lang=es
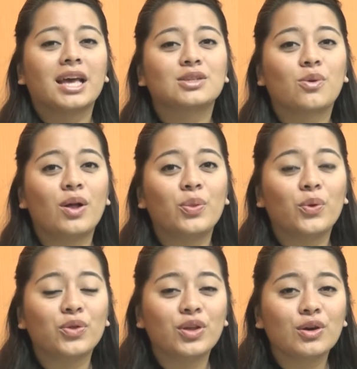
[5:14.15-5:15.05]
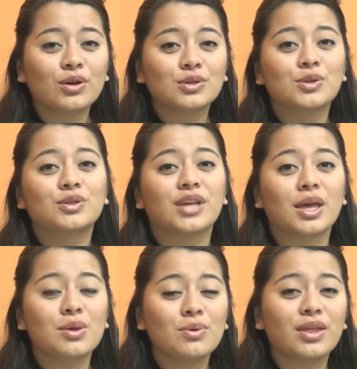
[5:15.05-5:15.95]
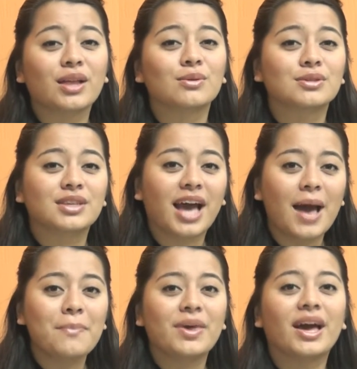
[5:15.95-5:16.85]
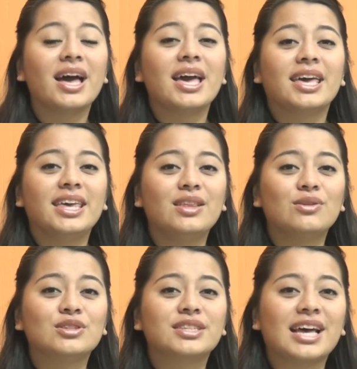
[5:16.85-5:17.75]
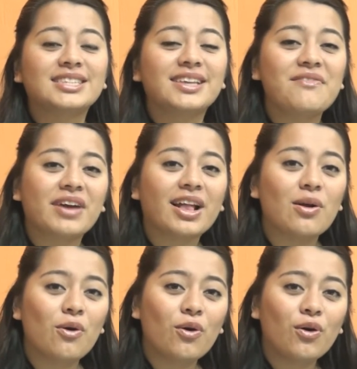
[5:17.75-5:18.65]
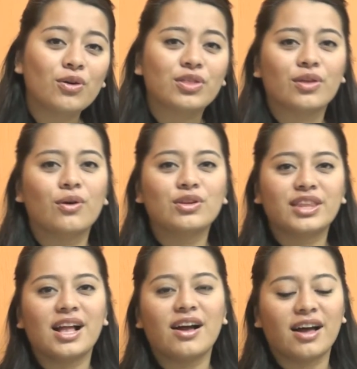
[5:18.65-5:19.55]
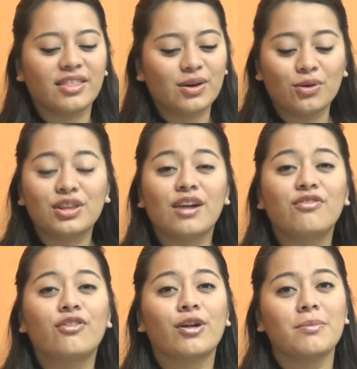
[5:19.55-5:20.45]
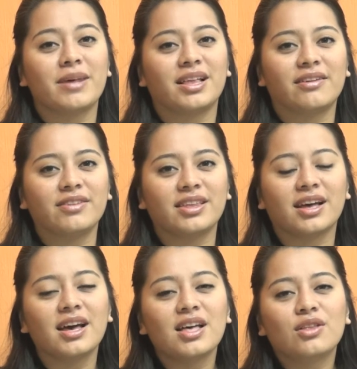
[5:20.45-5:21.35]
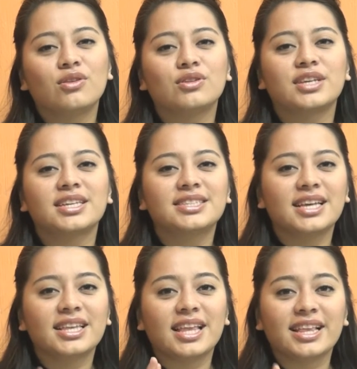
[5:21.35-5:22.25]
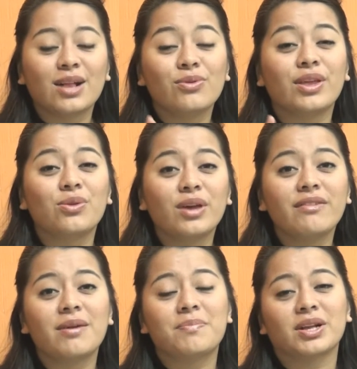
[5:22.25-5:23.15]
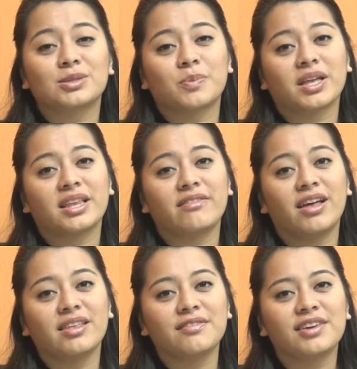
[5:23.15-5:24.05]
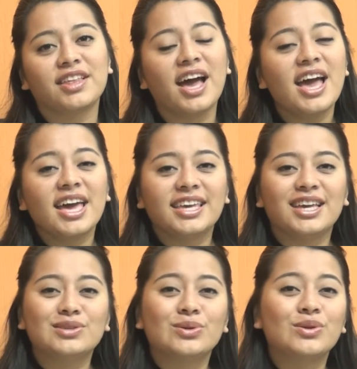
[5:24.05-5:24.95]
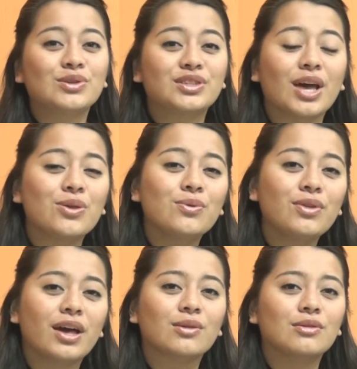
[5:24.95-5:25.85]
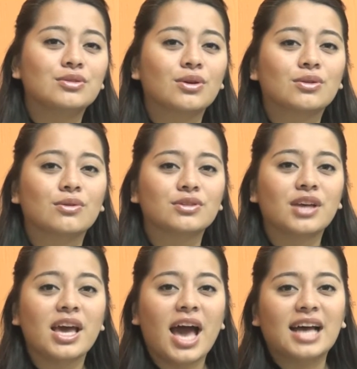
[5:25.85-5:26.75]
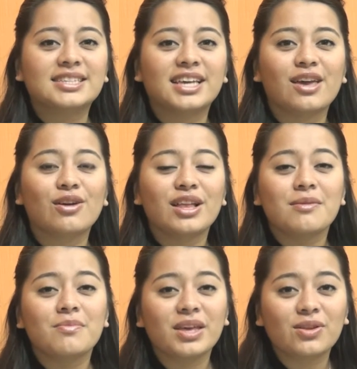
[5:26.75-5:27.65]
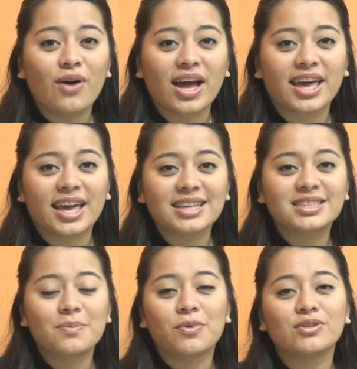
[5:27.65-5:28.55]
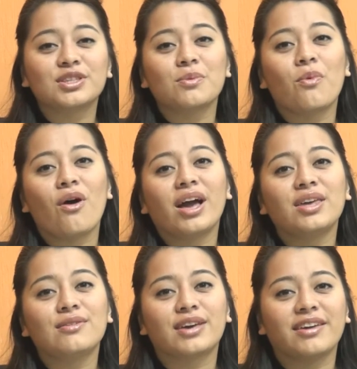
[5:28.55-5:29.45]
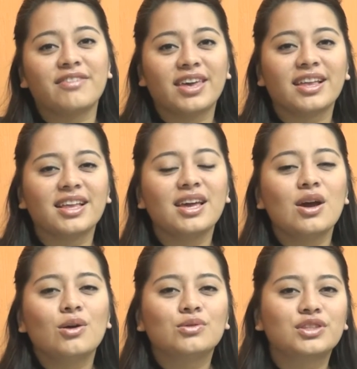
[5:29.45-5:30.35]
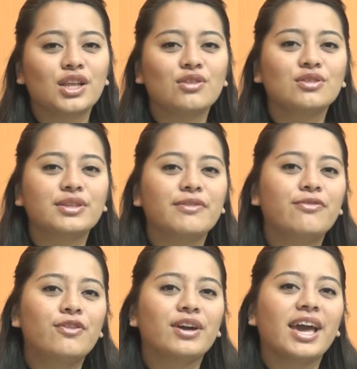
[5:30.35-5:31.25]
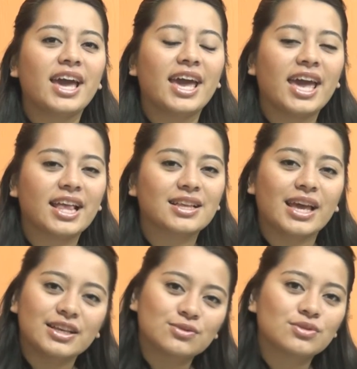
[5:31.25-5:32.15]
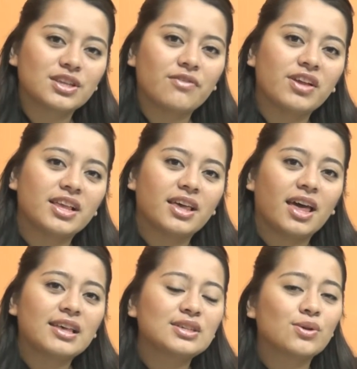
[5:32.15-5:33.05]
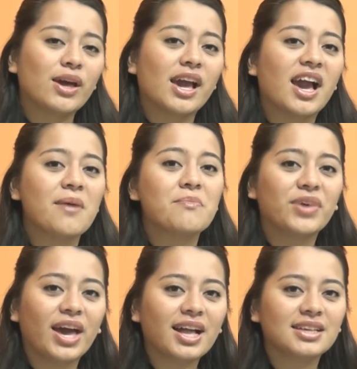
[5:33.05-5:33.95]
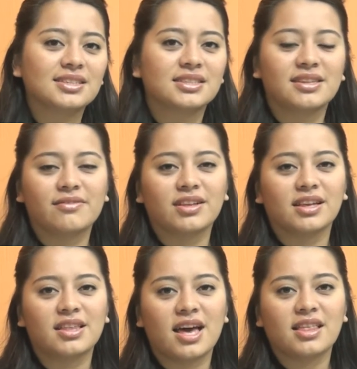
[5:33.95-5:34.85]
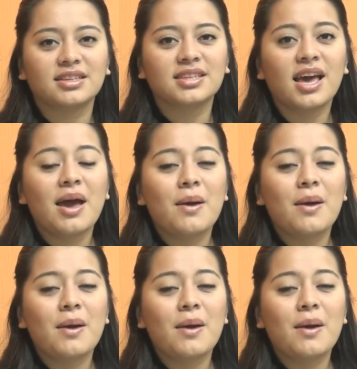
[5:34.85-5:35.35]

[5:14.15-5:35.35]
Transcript: es cuando Dios nos ayuda, nos cambia y nos hace ver otra, de otra forma la vida, nos hace tener una nueva perspectiva de vida y eso nos ayuda a nosotros. Así que yo le invito a que este próximo año que viene usted no se enfoque en, en sus debilidades o en cambiar esas debilidades,